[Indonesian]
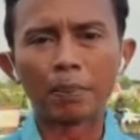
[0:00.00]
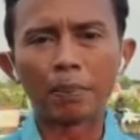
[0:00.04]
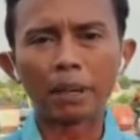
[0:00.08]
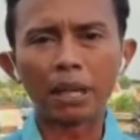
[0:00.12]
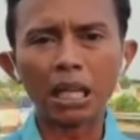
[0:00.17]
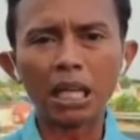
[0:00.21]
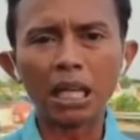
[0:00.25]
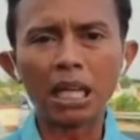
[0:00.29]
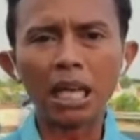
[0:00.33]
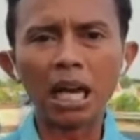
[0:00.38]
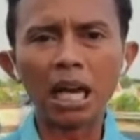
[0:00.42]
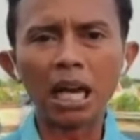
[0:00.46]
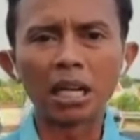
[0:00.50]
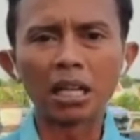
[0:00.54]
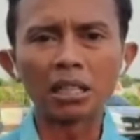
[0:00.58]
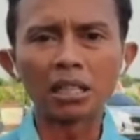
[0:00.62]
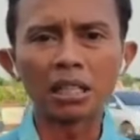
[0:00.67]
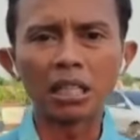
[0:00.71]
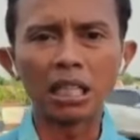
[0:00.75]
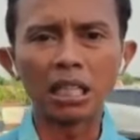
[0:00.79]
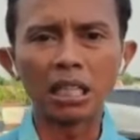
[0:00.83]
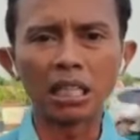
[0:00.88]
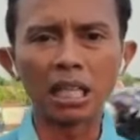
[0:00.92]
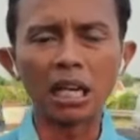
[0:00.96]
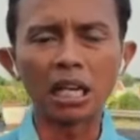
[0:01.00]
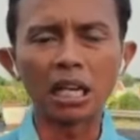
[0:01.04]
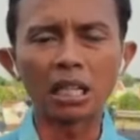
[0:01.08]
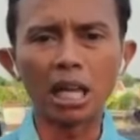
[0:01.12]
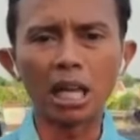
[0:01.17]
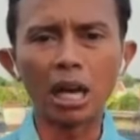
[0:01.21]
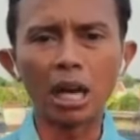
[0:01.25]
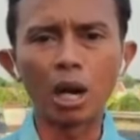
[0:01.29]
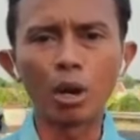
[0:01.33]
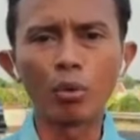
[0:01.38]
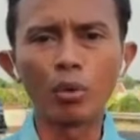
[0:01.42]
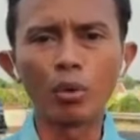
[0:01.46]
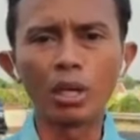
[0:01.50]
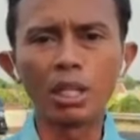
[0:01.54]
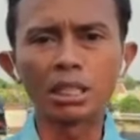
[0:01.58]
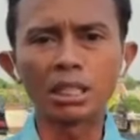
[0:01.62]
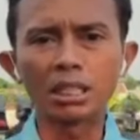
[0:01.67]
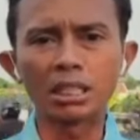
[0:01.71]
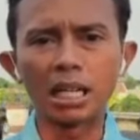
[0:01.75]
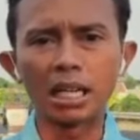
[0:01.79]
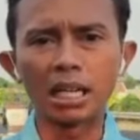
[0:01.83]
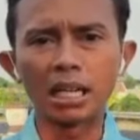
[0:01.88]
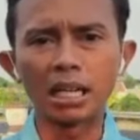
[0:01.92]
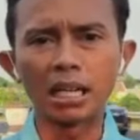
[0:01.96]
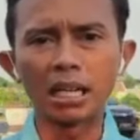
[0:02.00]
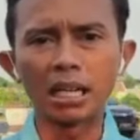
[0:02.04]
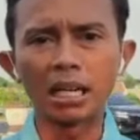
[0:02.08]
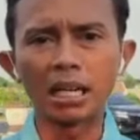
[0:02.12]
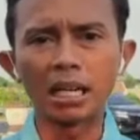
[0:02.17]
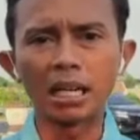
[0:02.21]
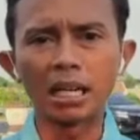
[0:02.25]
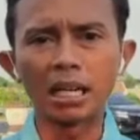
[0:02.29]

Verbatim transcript: seperti yang kita ketahui secara